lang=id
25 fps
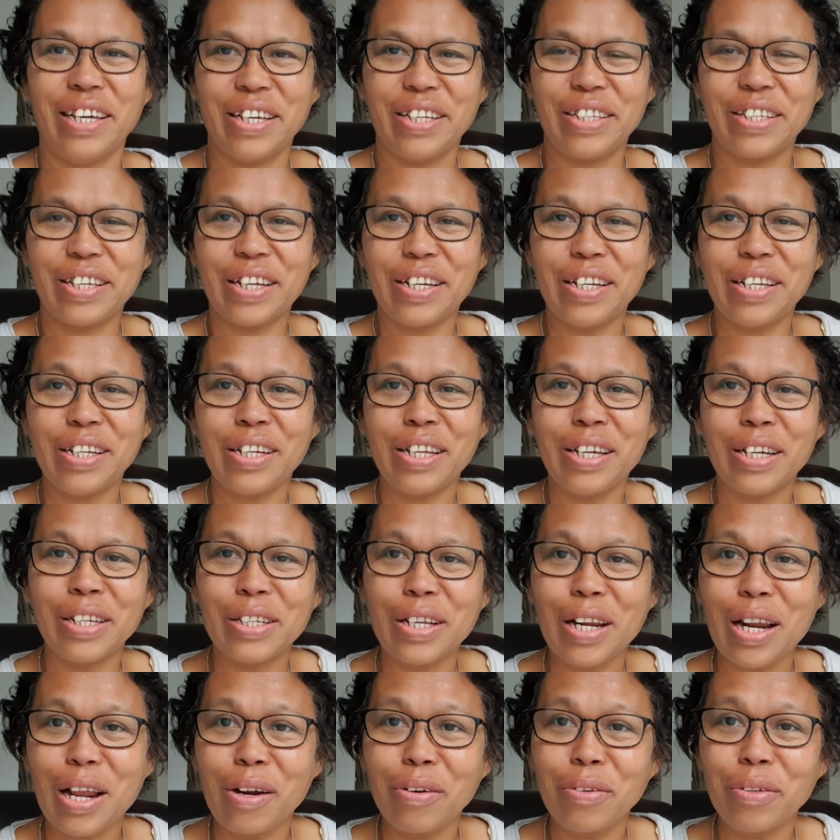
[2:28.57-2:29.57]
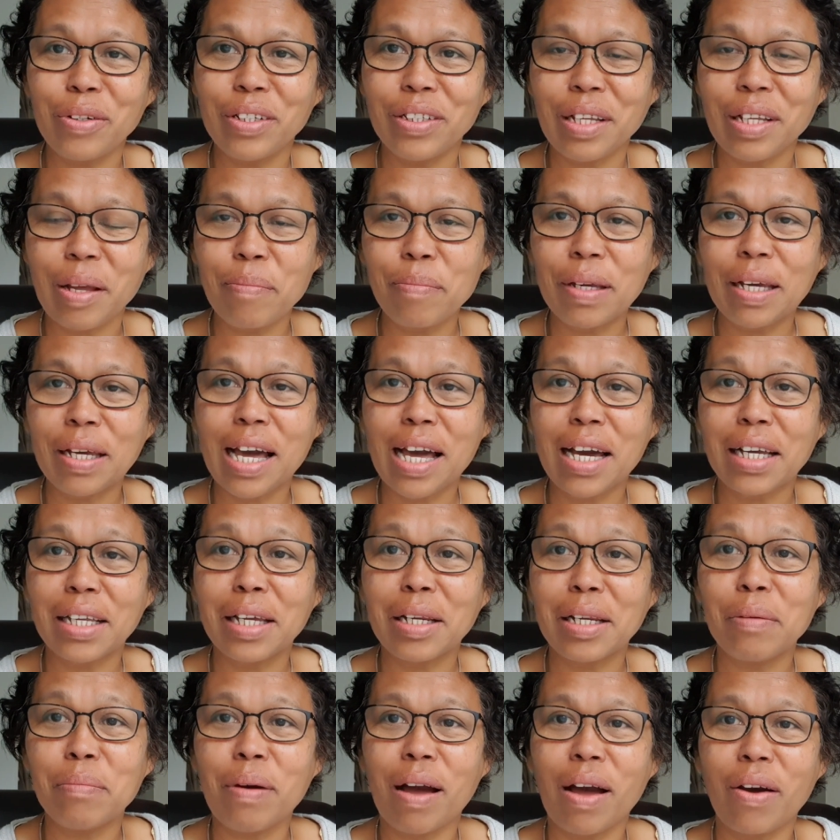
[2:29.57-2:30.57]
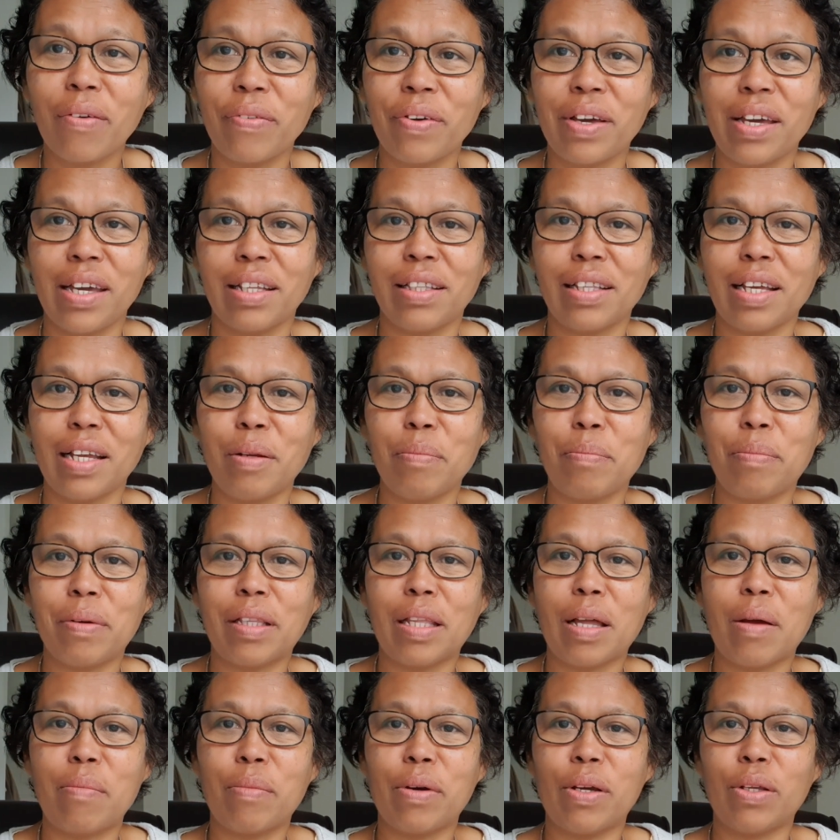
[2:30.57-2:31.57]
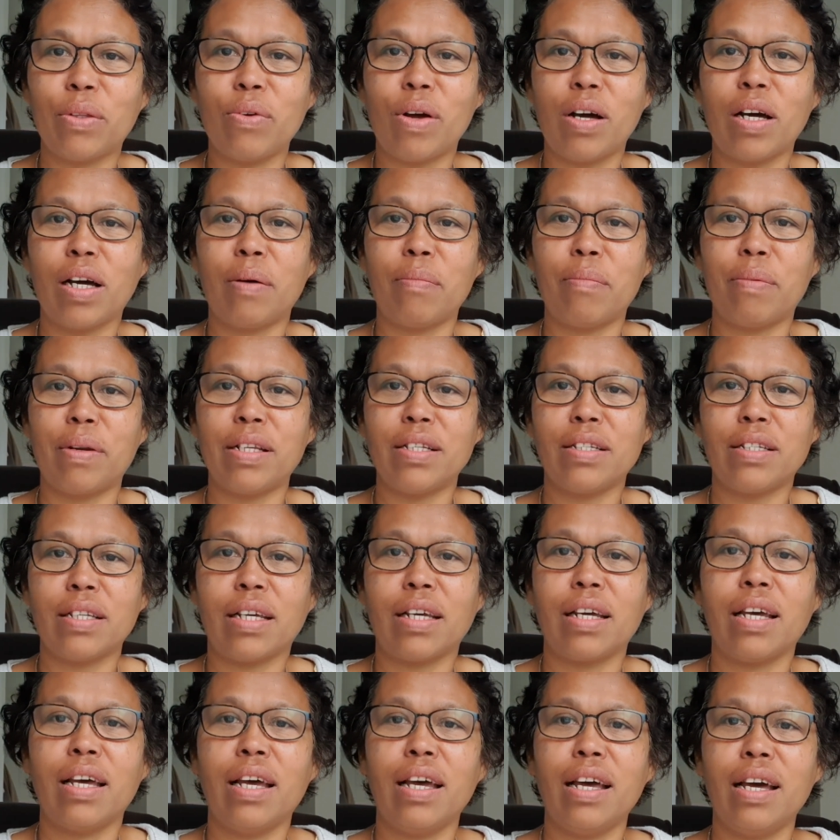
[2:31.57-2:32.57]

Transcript: jadi dia selalu di samping kakak jadi maaf ya yang tadi pertama itu agak berisik